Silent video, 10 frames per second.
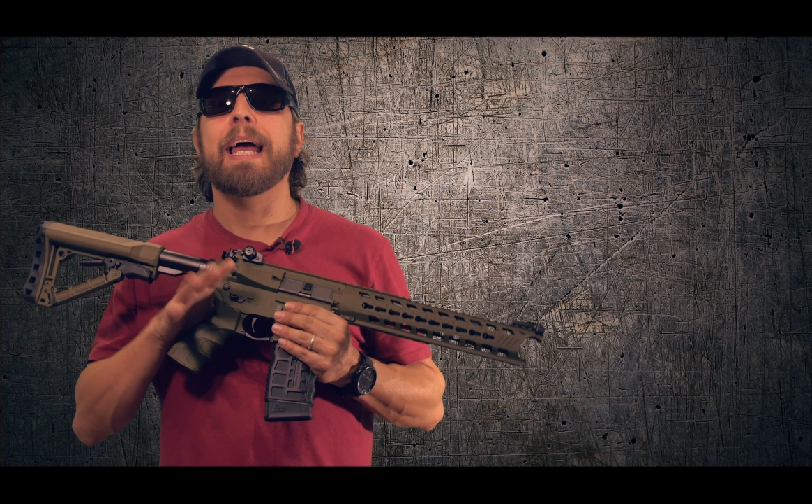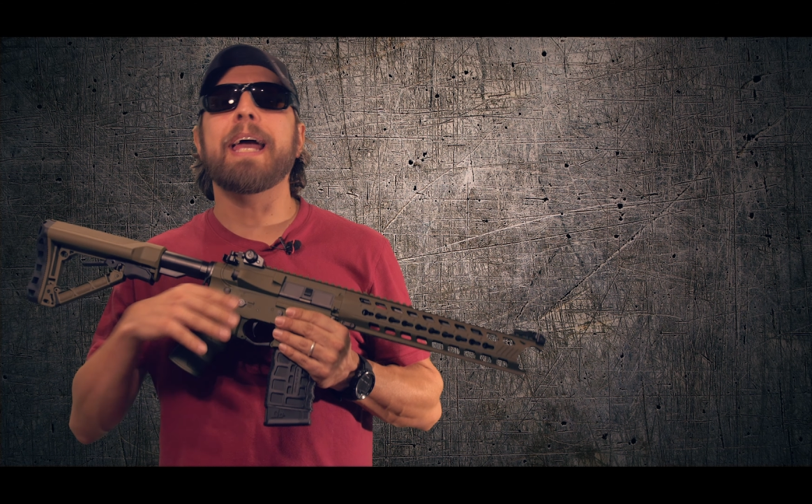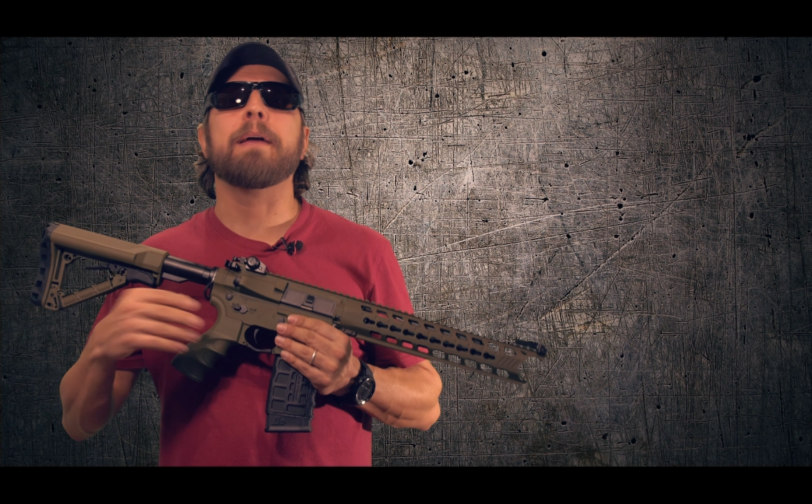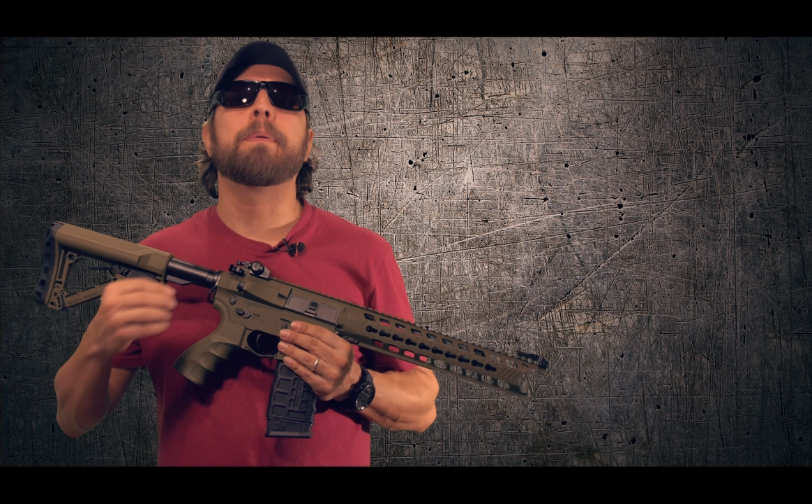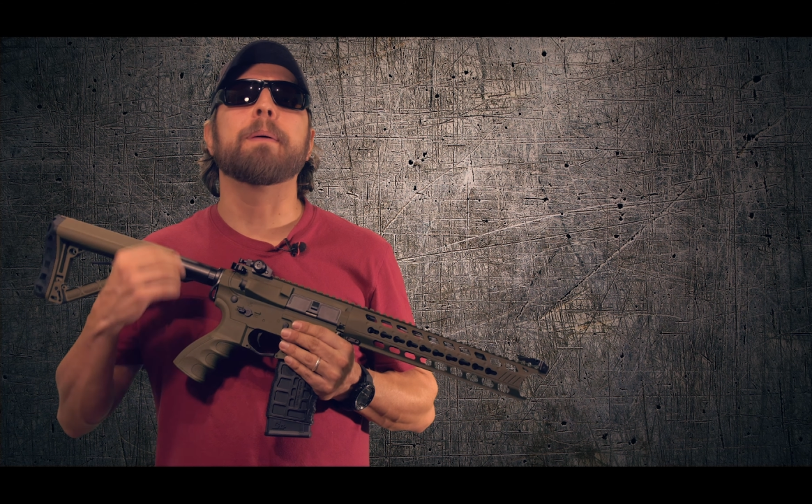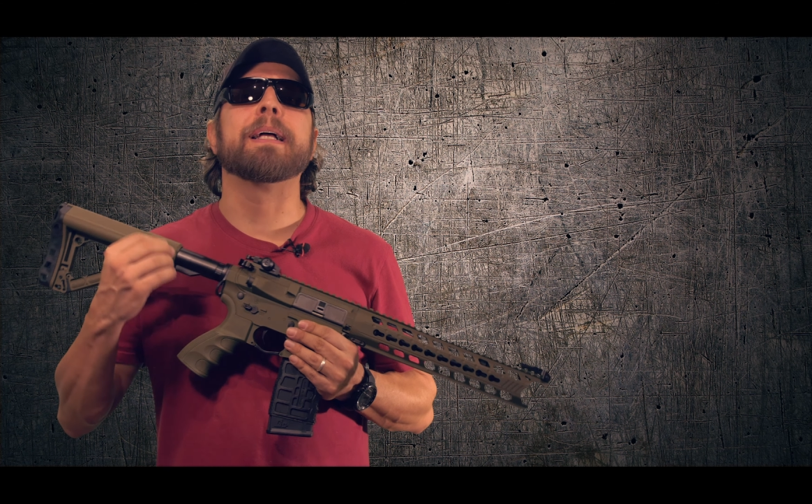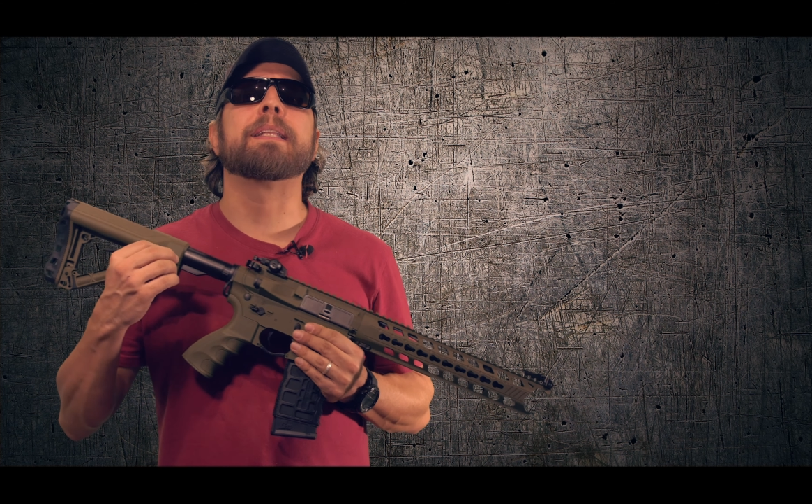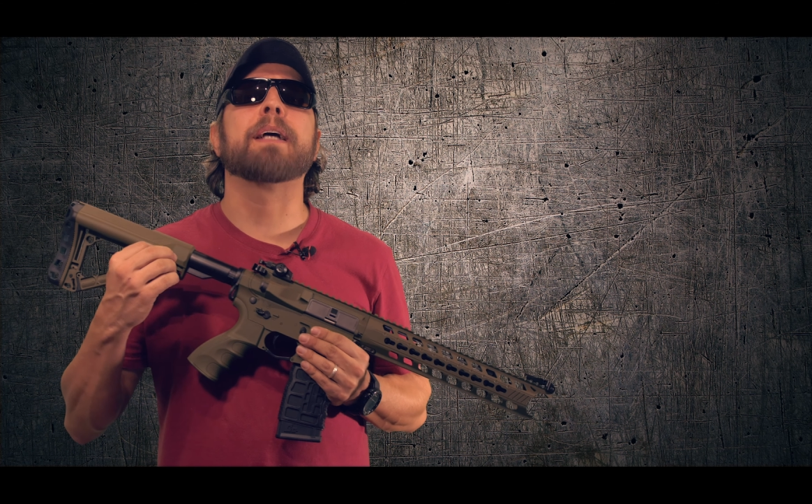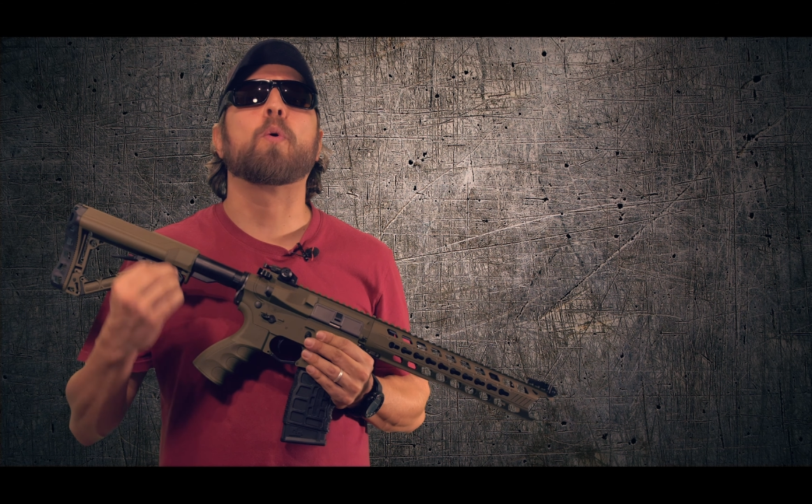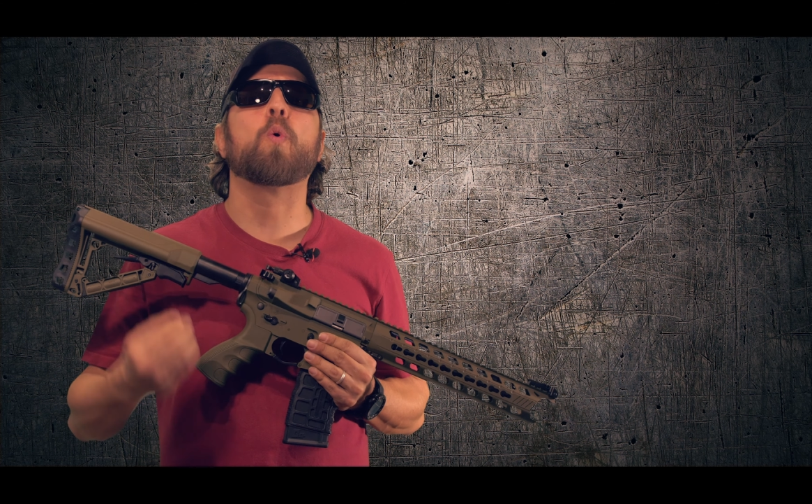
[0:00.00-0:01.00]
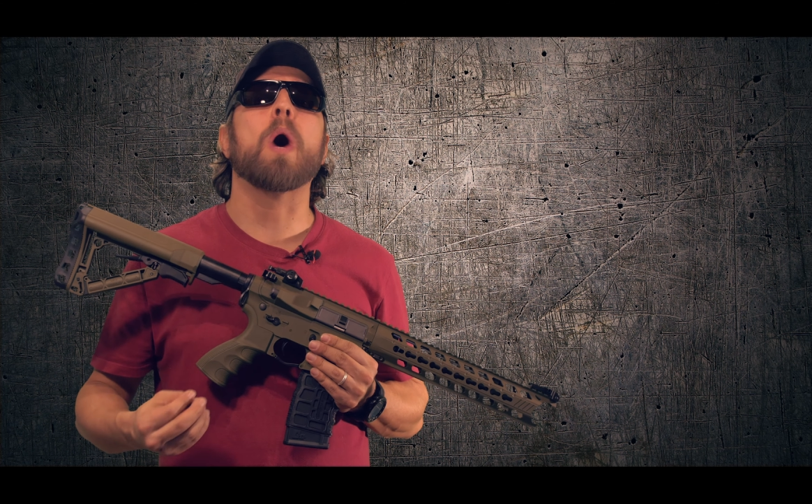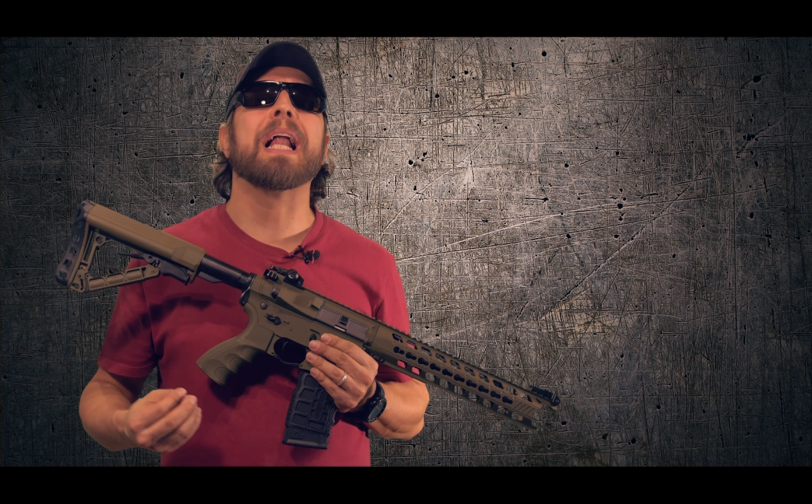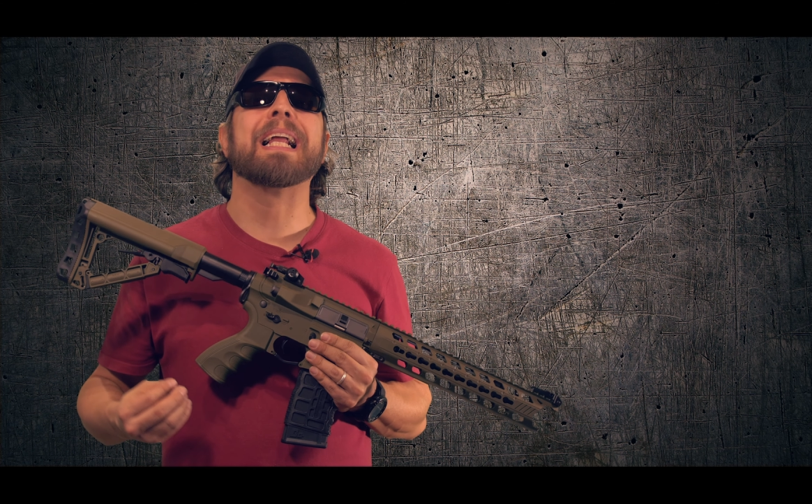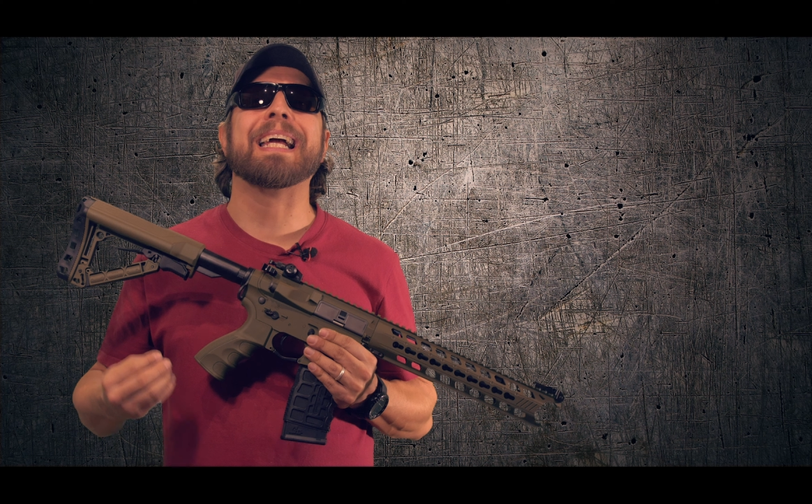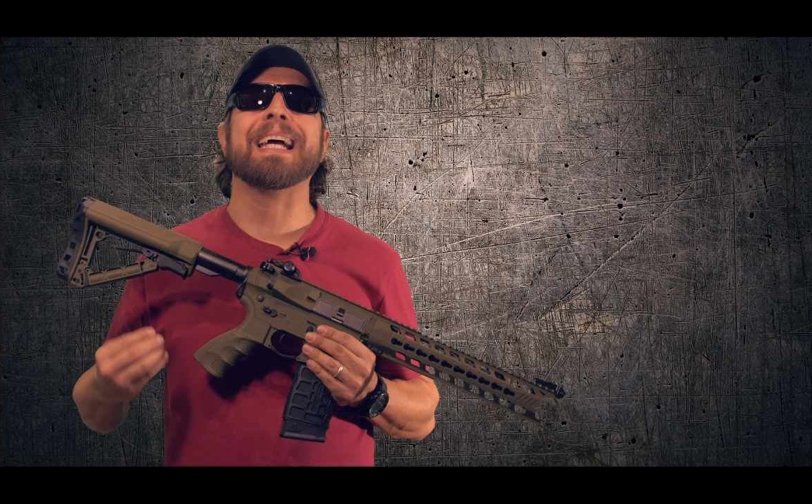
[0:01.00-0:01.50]
e implementa
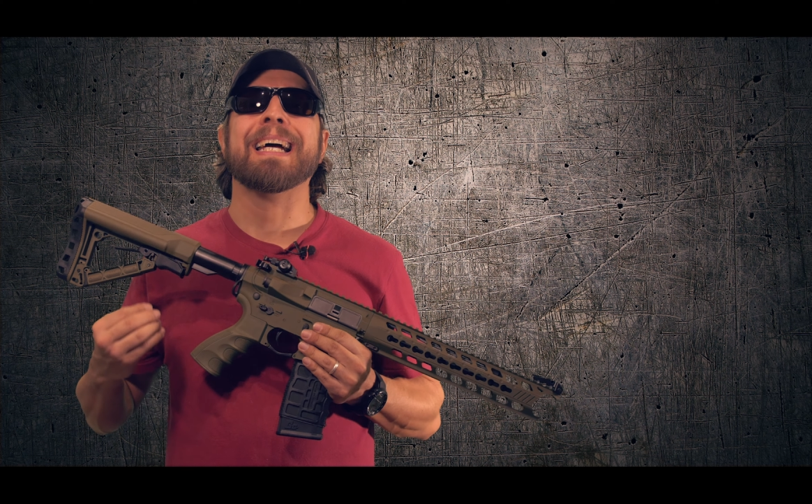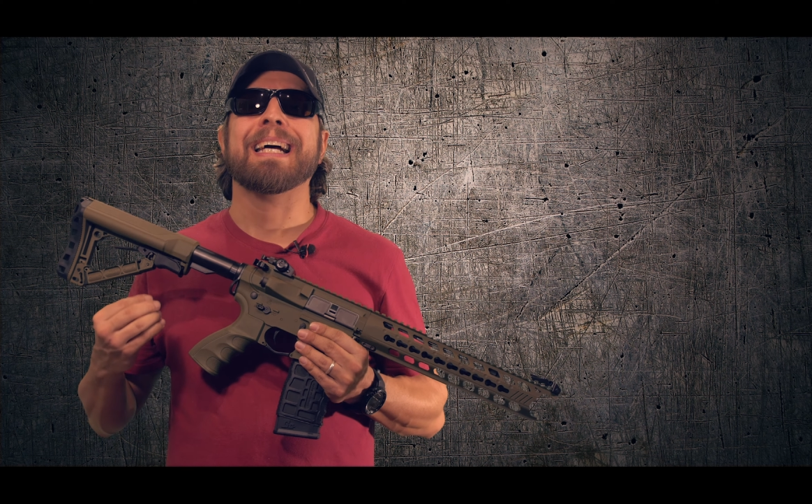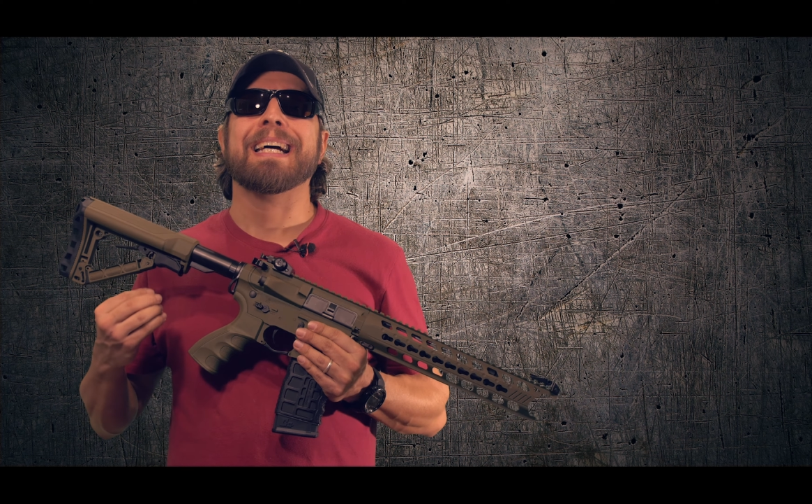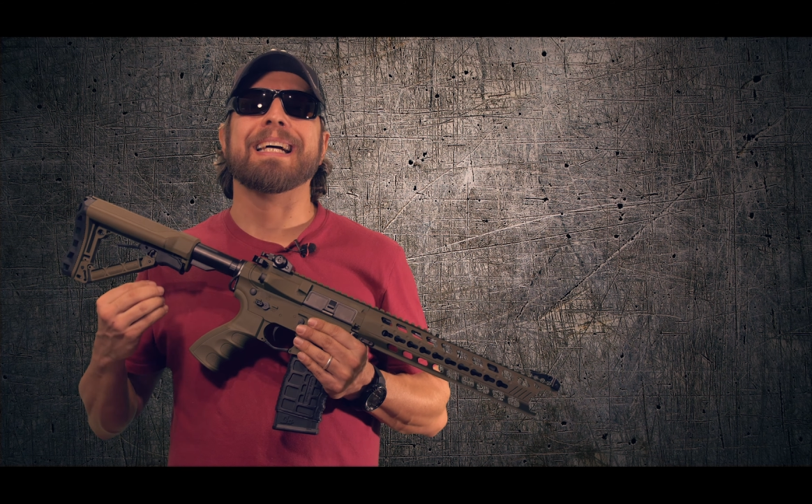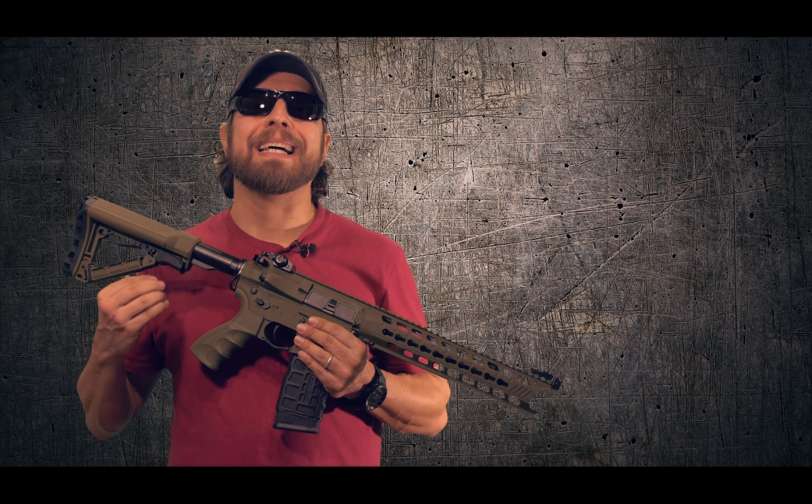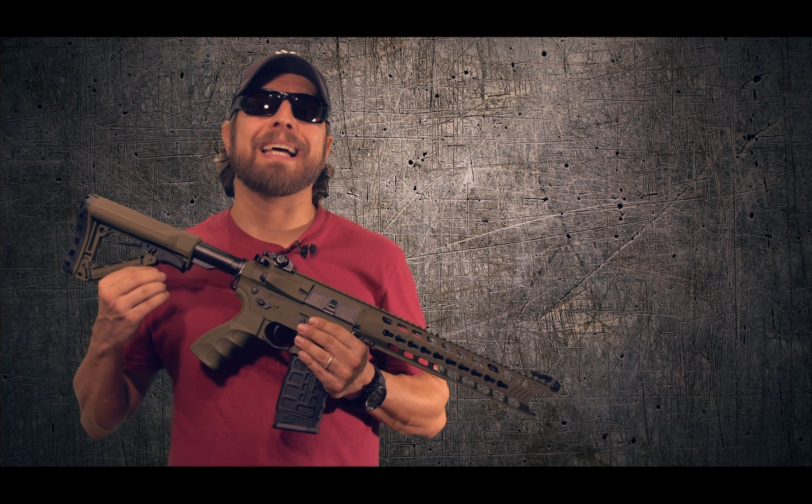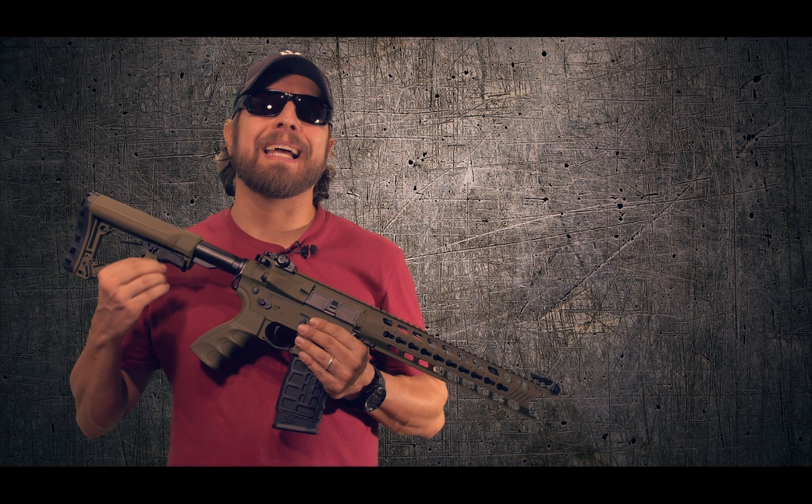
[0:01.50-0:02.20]
qualche eh,